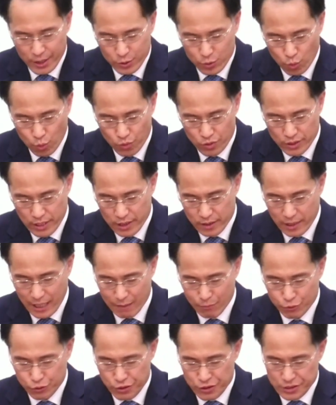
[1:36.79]
동산
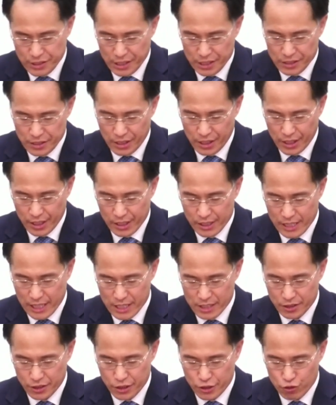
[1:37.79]
나무들 사이에
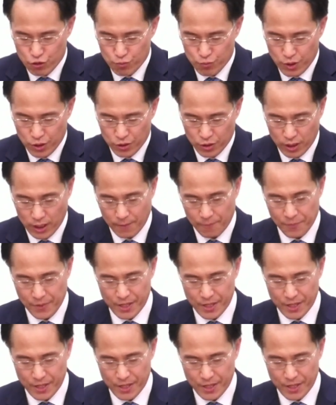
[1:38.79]
자신들을 숨겼더라.